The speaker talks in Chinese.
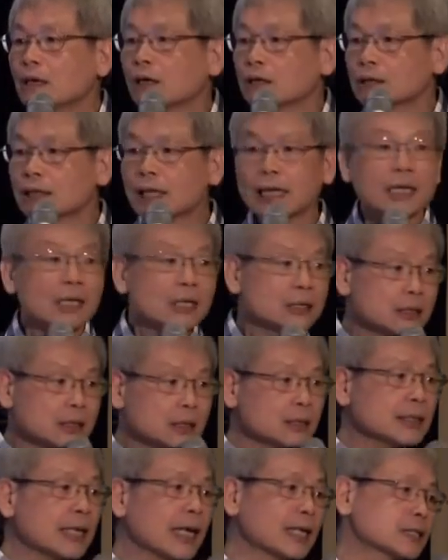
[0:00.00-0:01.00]
啊，那
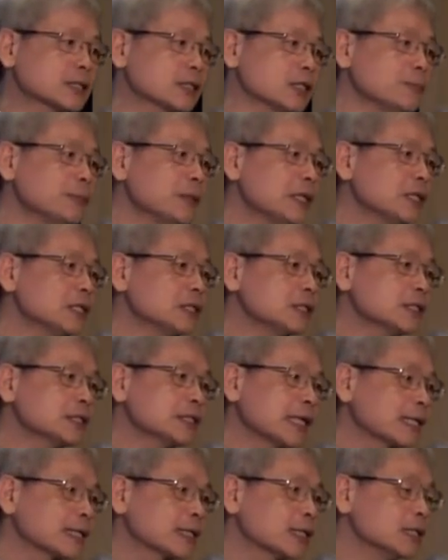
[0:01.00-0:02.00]
事实上疾病已
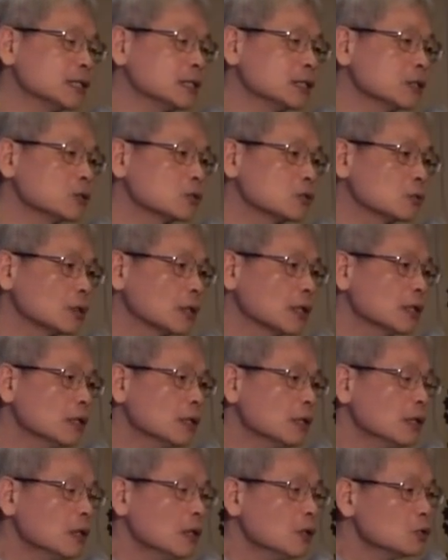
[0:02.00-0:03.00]
经讲得很清楚了。
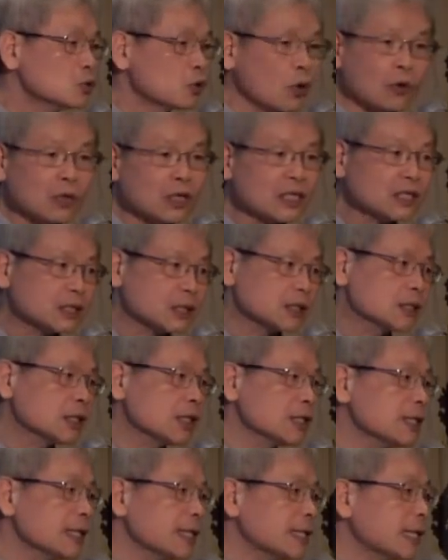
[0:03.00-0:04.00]
中医几
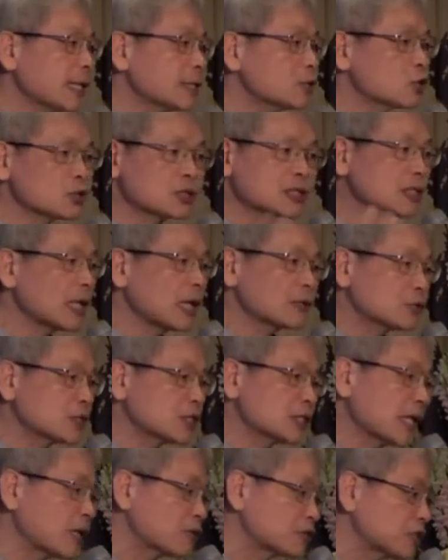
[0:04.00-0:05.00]
千年来就是要
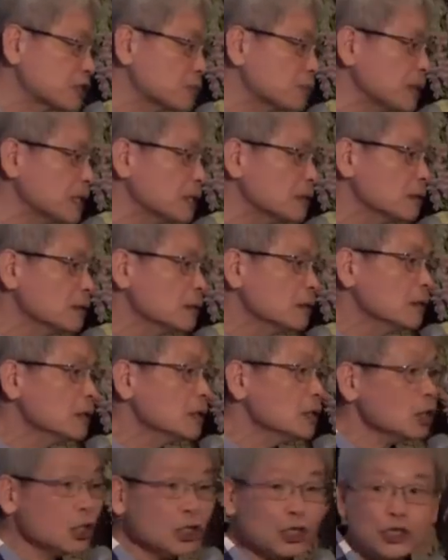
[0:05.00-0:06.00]
治疗疾病，
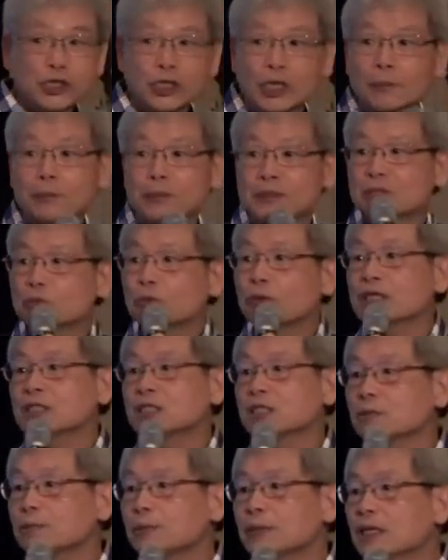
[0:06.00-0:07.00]
医学不是为
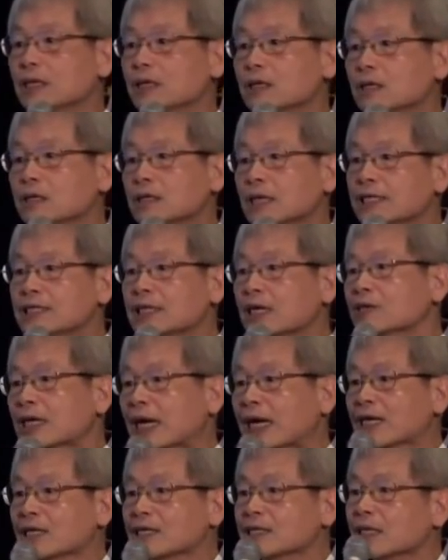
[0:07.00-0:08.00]
疾病？难道
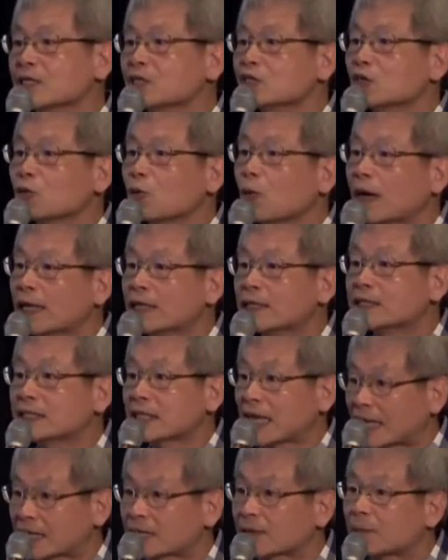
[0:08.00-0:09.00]
他研究玩
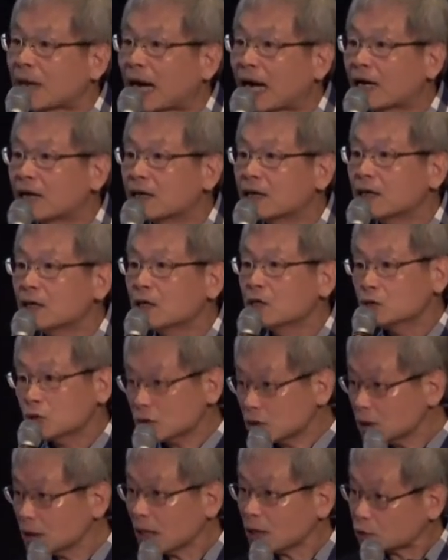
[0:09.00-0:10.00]
假的吗？
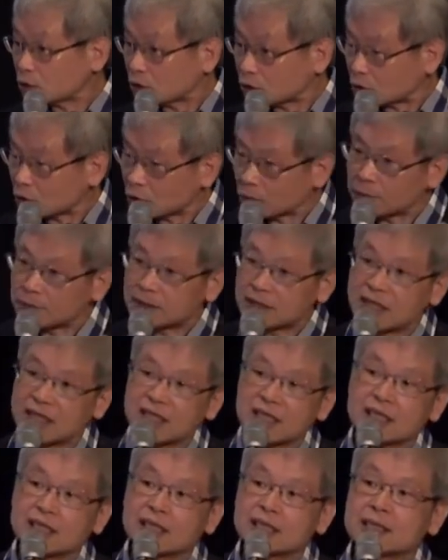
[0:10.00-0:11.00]
就是要解决我们
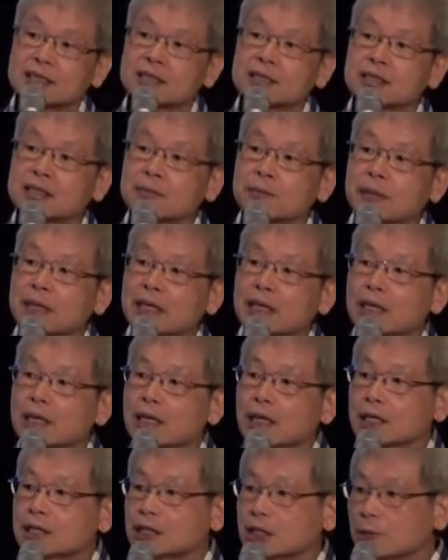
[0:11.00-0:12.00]
身体的疾病。
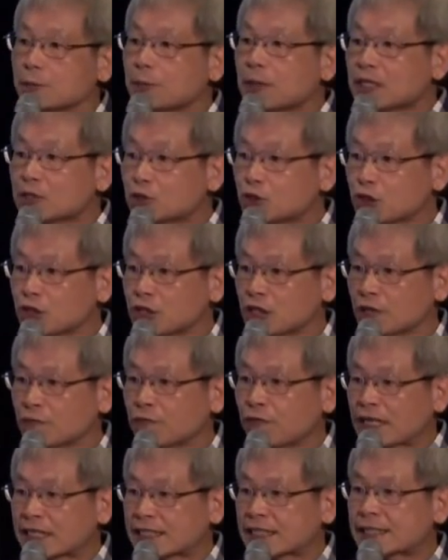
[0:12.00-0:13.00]
那疾病具
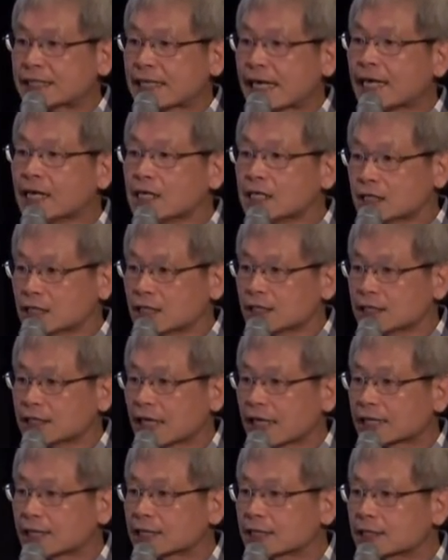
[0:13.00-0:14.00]
体发生在身
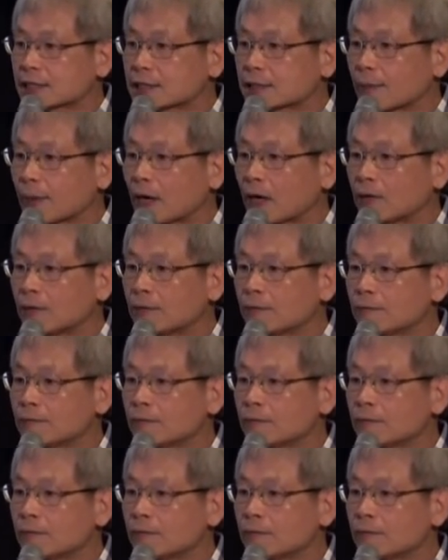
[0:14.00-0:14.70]
上的是什么